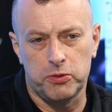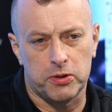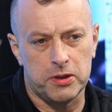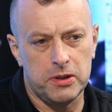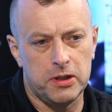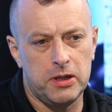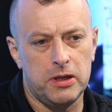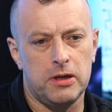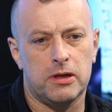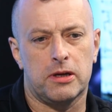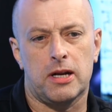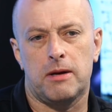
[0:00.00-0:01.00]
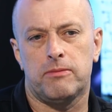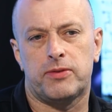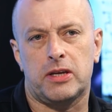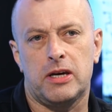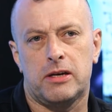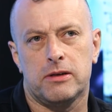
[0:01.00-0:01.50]
Domy Kultury i
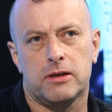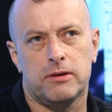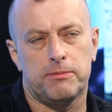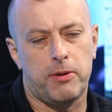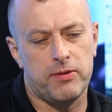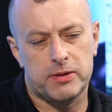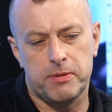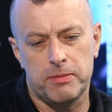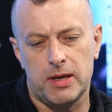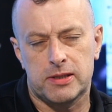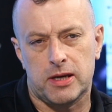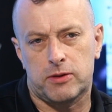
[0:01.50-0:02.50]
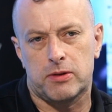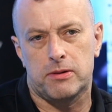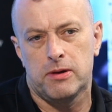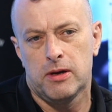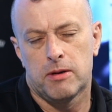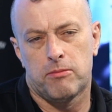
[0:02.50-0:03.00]
gram w takich, y, powiedzmy, miejscach,
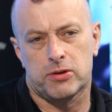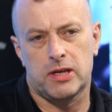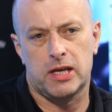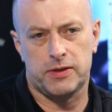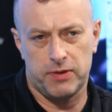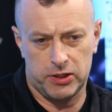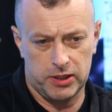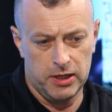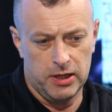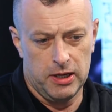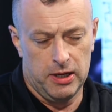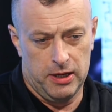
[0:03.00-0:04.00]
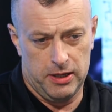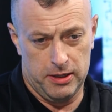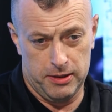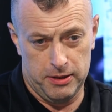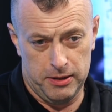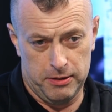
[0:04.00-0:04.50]
które można nazwać
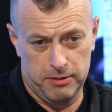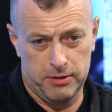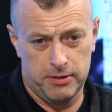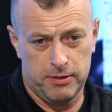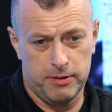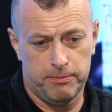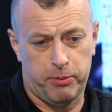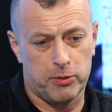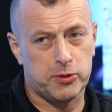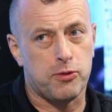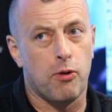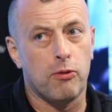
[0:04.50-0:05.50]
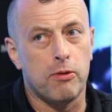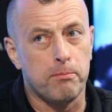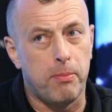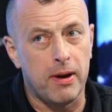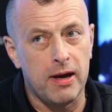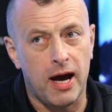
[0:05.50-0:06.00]
y, y
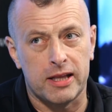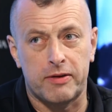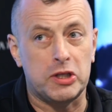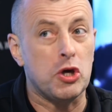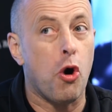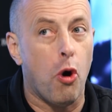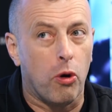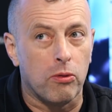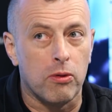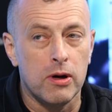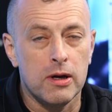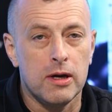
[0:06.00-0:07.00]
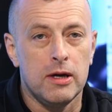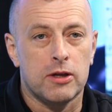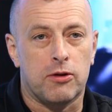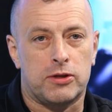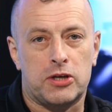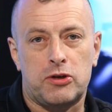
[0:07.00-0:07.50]
Polską B, a nawet i ON.
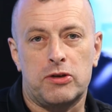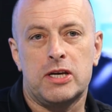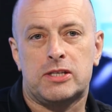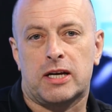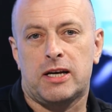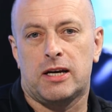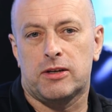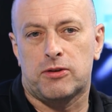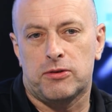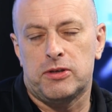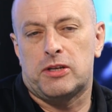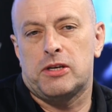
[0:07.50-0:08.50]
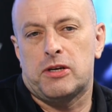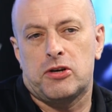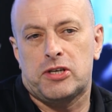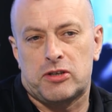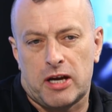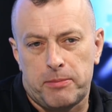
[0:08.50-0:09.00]
To znaczy, to nie jest taka, to nie,
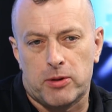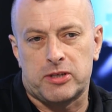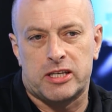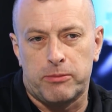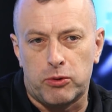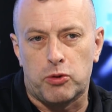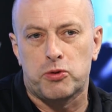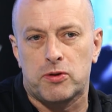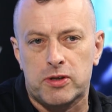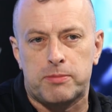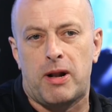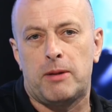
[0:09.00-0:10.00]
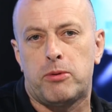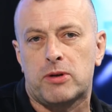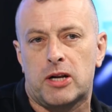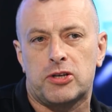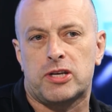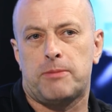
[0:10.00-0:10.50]
nie jest taka Polska typu Grudziądz,
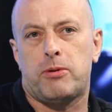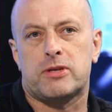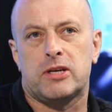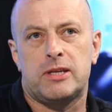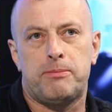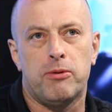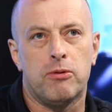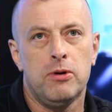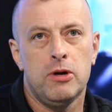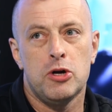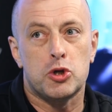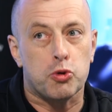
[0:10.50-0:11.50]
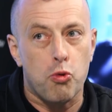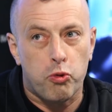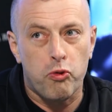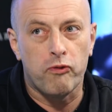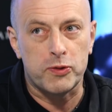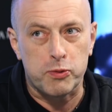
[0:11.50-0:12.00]
Malbork, ale też taka Polska typu
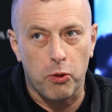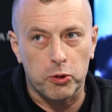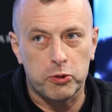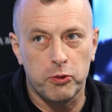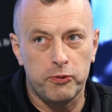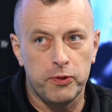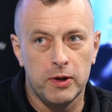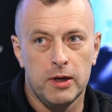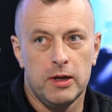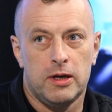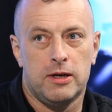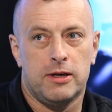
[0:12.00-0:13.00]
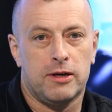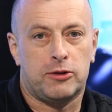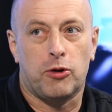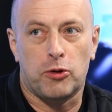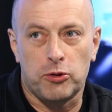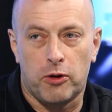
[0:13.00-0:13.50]
Człuchów, Złotów,
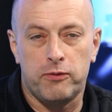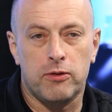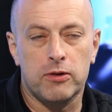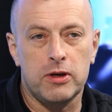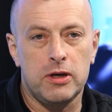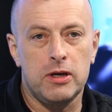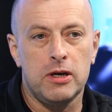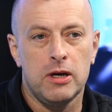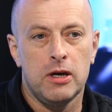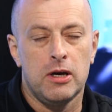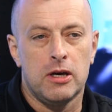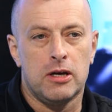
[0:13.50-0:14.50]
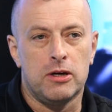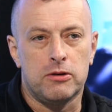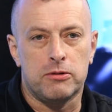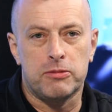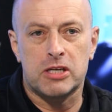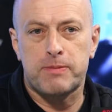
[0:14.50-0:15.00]
y, Kronowo i
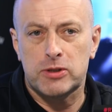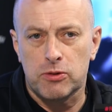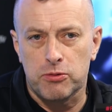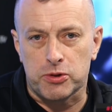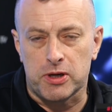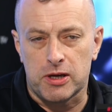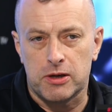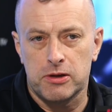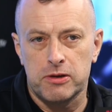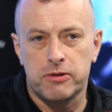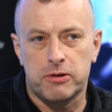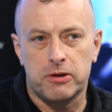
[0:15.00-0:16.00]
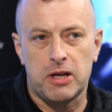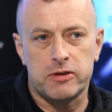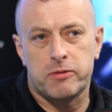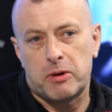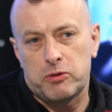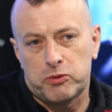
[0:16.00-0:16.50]
y, jest bardzo różnie.
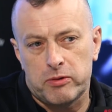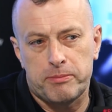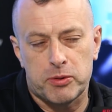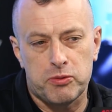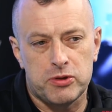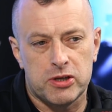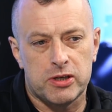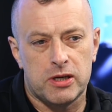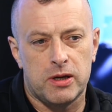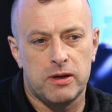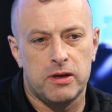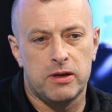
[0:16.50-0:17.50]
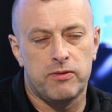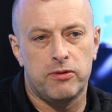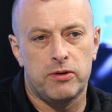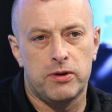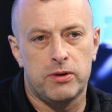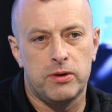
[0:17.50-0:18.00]
razowa kultura mam poczucie, że
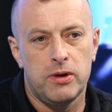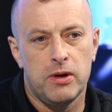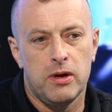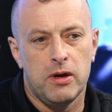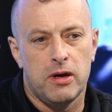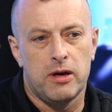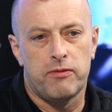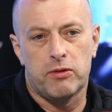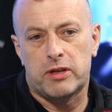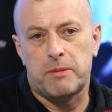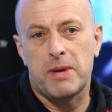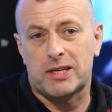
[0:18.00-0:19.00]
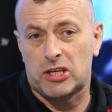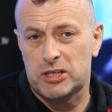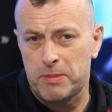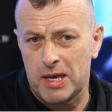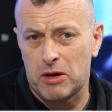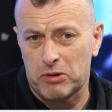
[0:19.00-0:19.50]
w ogóle te
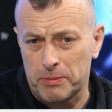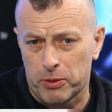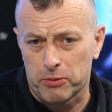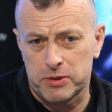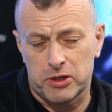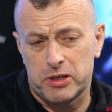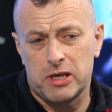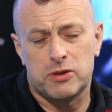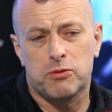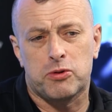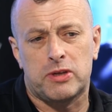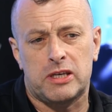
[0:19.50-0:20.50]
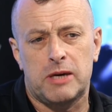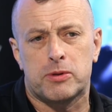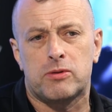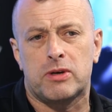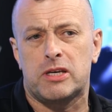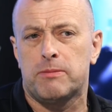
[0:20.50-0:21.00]
miasta się zmieniają in plus. Znaczy jest dużo
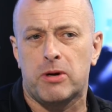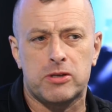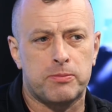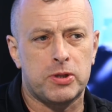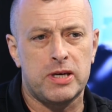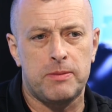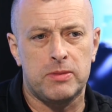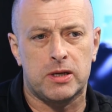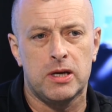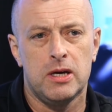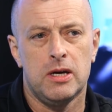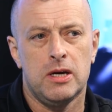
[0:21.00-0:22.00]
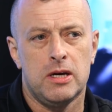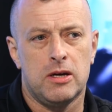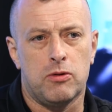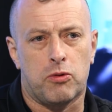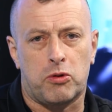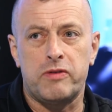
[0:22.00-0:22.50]
takich po prostu takich bardzo przyjemnych,
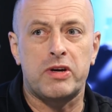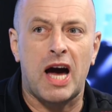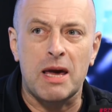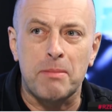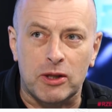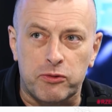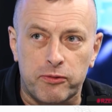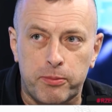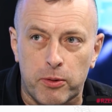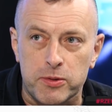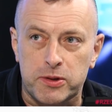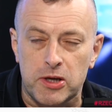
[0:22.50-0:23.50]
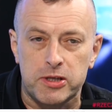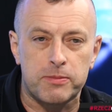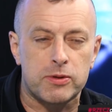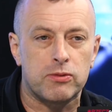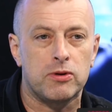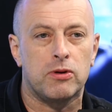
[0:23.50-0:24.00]
urokliwych hajmatów, tematów polskich,
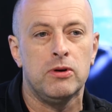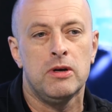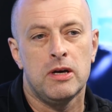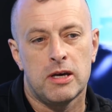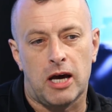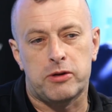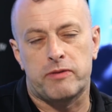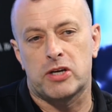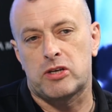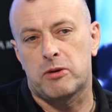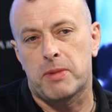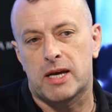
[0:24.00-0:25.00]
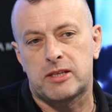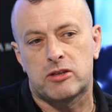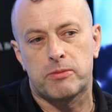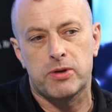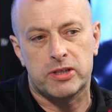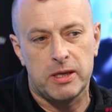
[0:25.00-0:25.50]
gdzie po prostu, no, jak się wjeżdża do
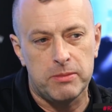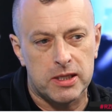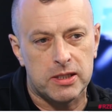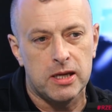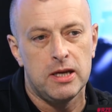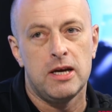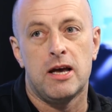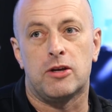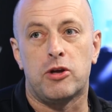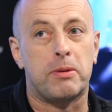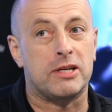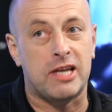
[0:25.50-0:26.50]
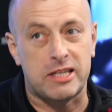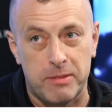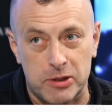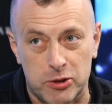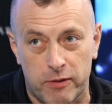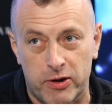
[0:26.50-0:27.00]
miasta, to wszystkim jest dobra
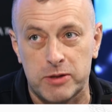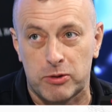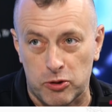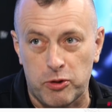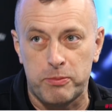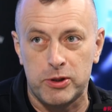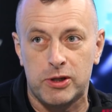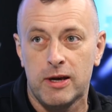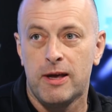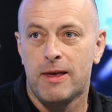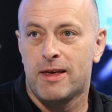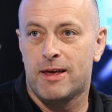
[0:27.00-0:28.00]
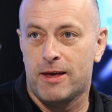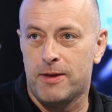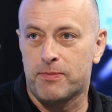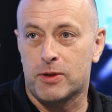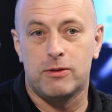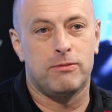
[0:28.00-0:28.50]
stacja benzynowa, gdzie można kupić y,
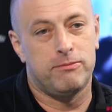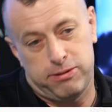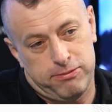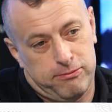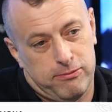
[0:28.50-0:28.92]
y,